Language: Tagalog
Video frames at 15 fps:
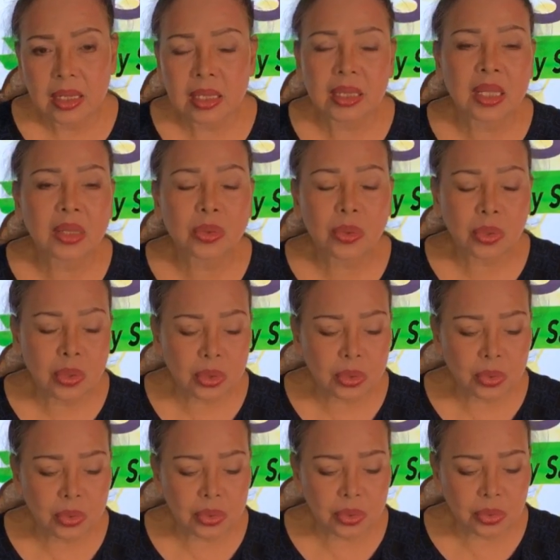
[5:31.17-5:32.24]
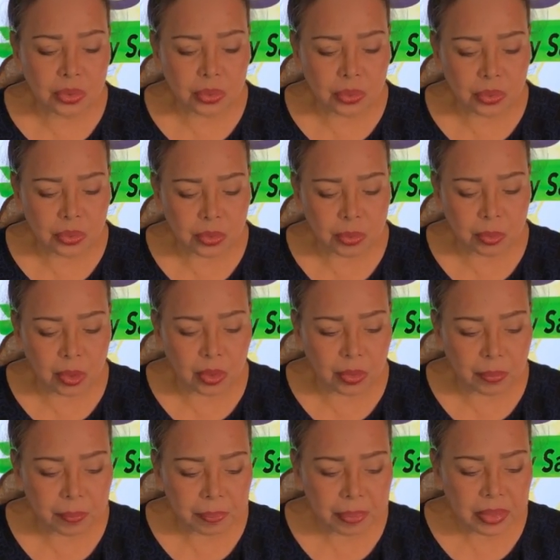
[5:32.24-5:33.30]
Hindi tuloy-tuloy yung tulog
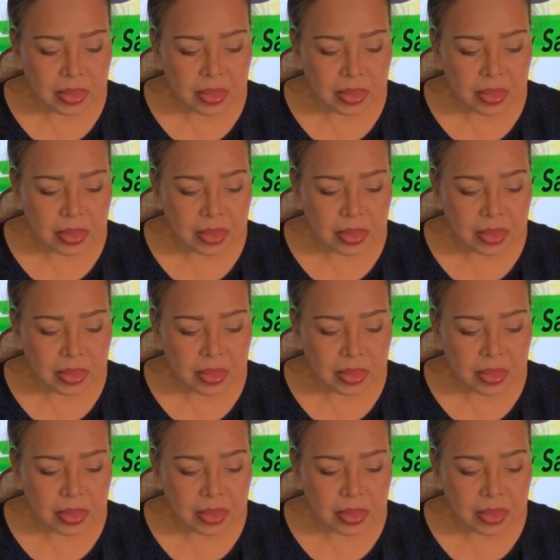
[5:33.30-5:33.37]
mo.